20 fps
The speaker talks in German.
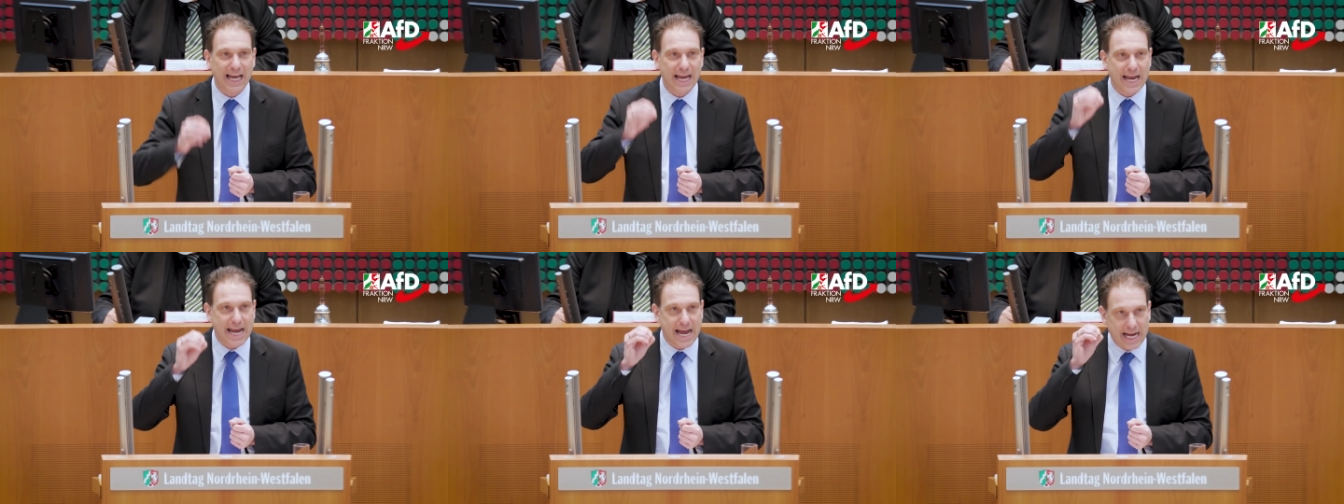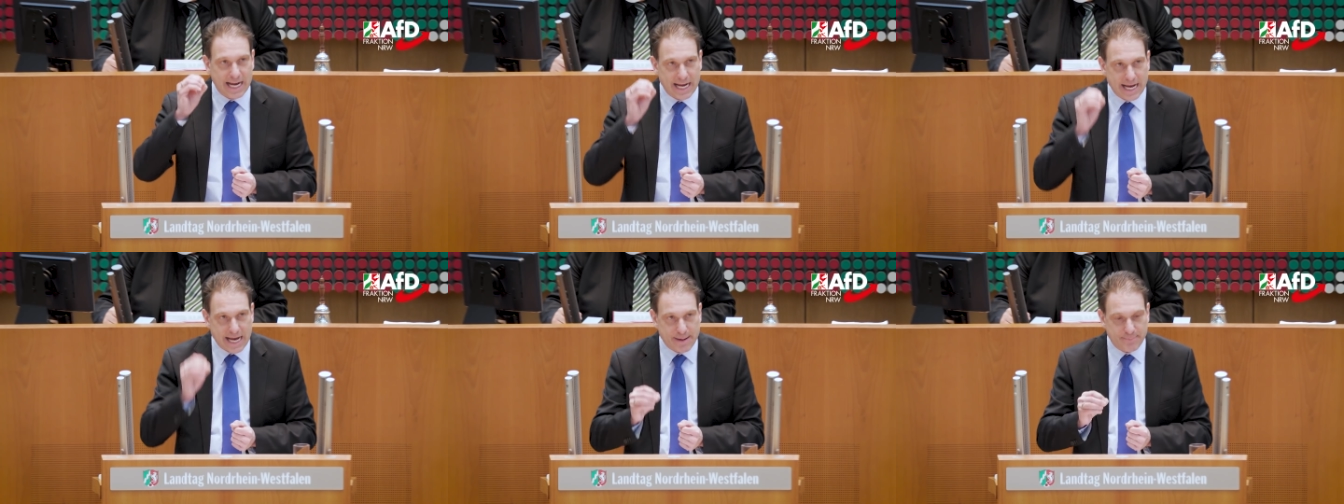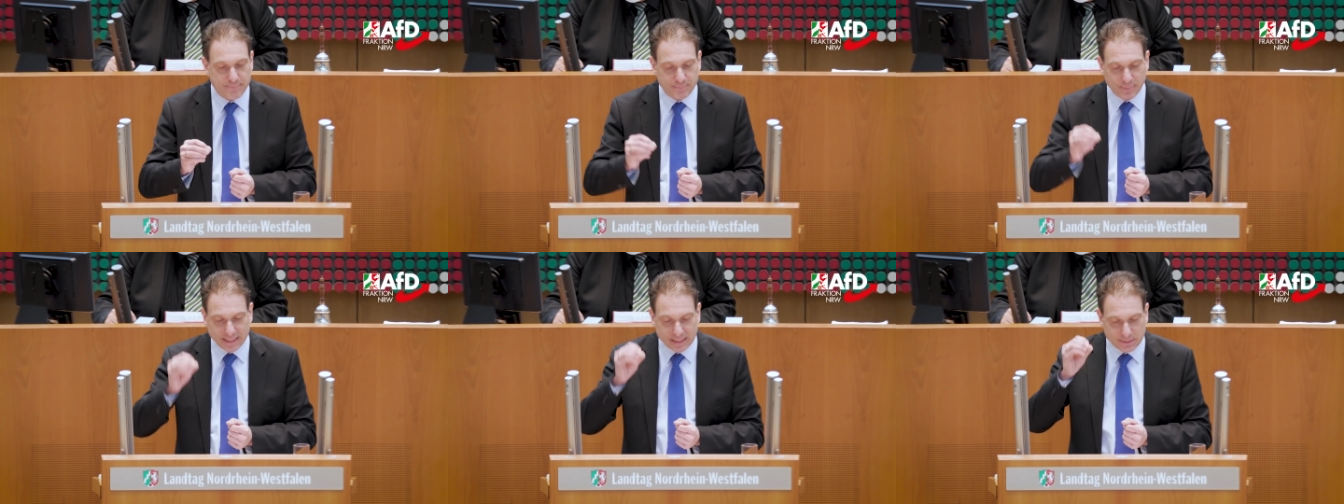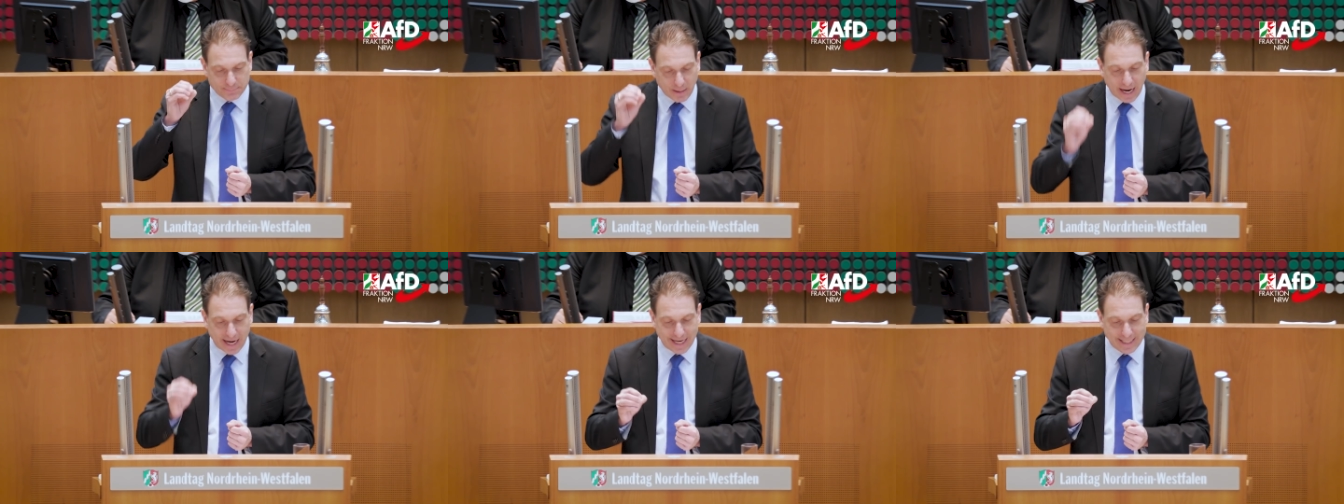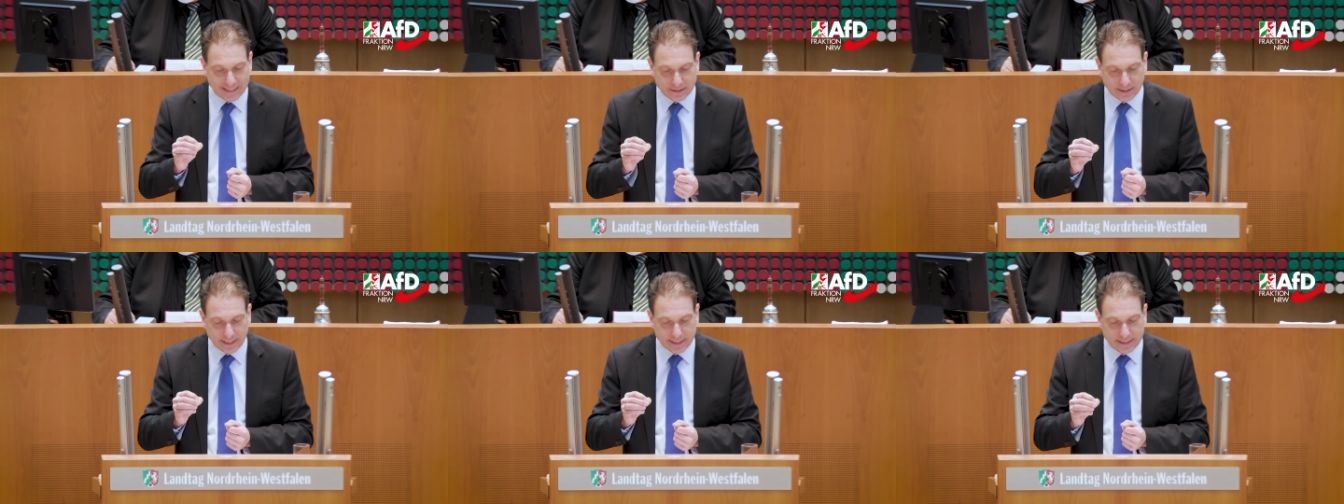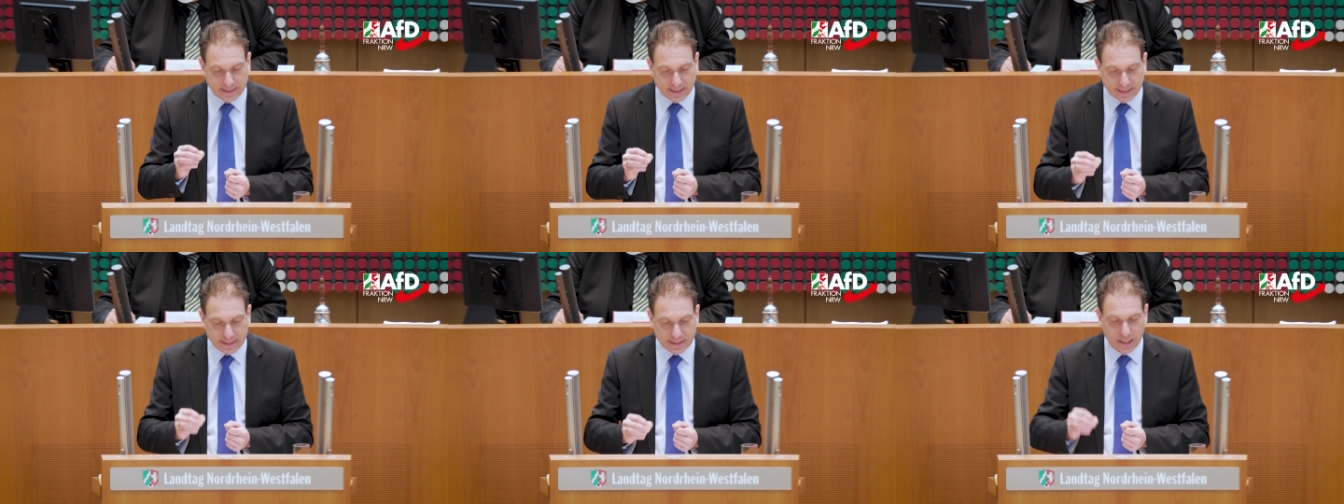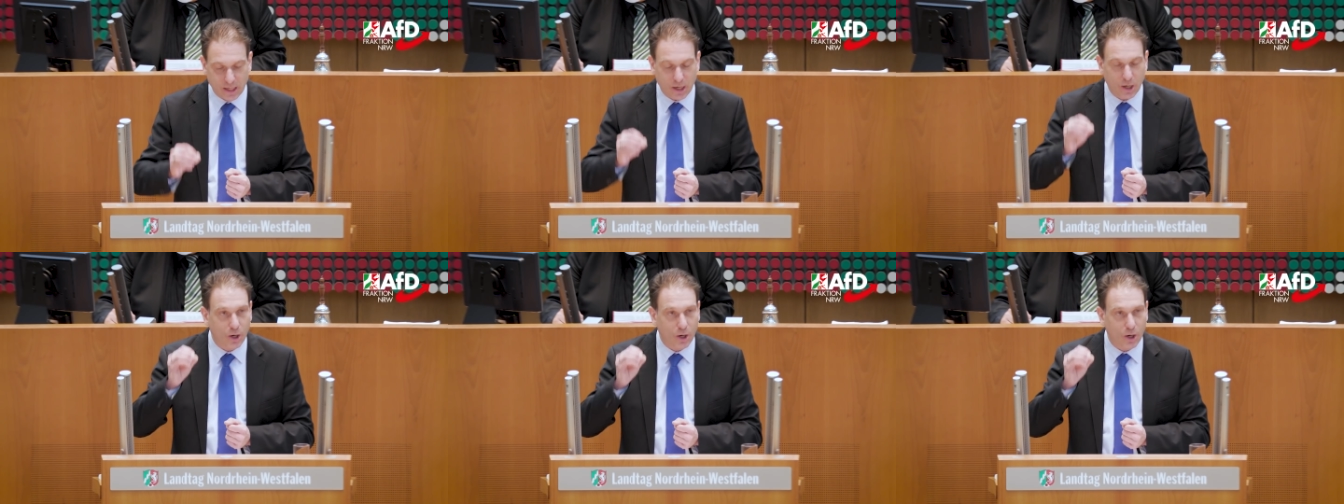erheblich beeinträchtigt